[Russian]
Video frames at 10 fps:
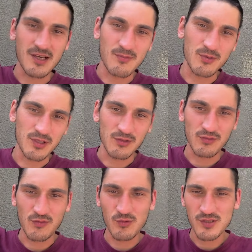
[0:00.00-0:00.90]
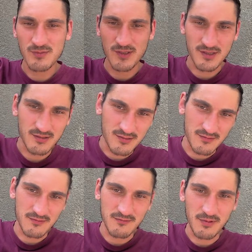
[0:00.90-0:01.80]
как будто вот в космос, то есть в
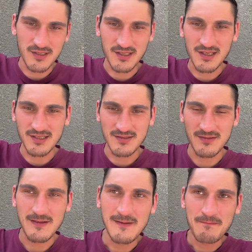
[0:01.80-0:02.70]
э, пространство.